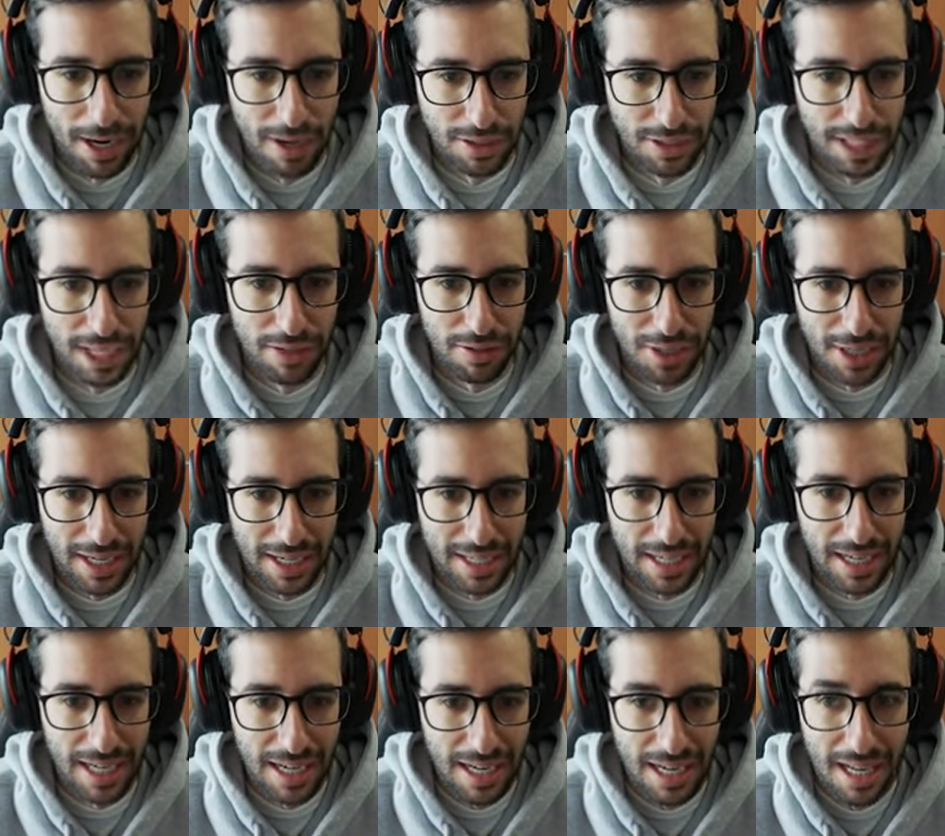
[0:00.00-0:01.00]
consigue otra
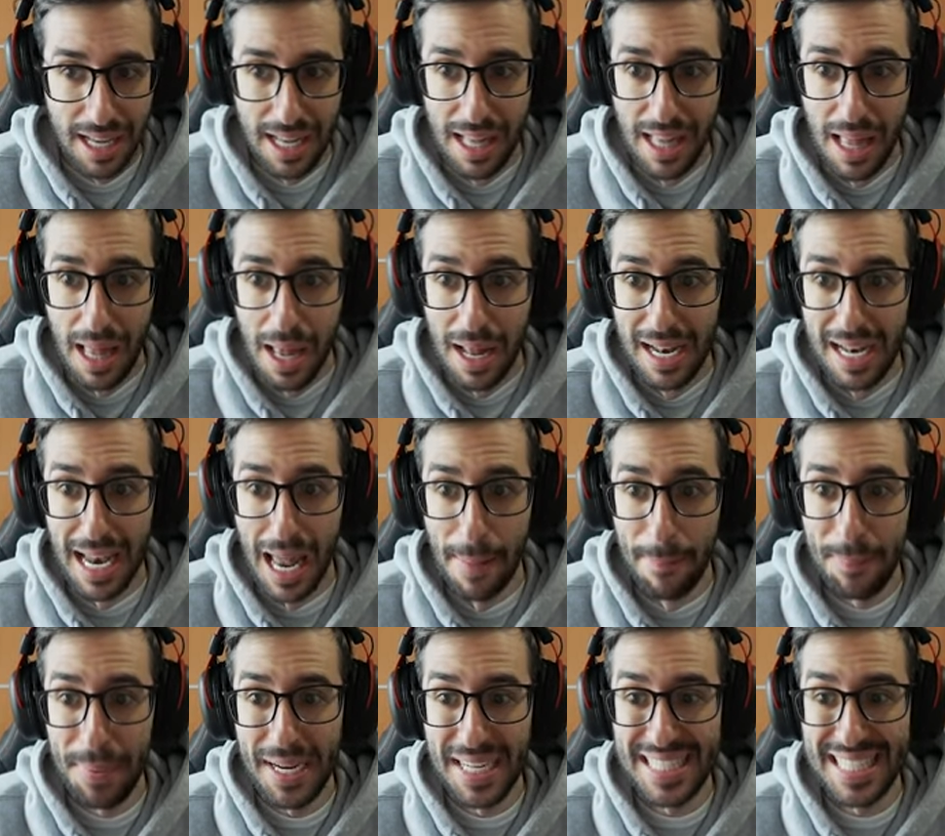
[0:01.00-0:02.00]
kill. Le
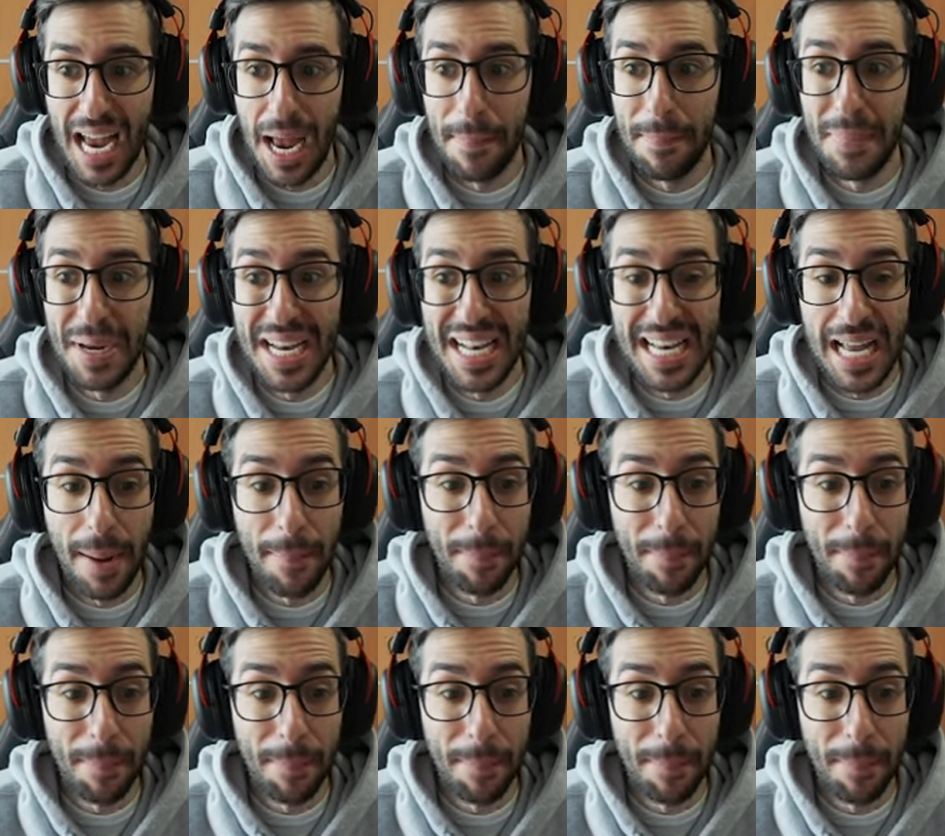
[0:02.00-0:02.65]
pilla a Emilia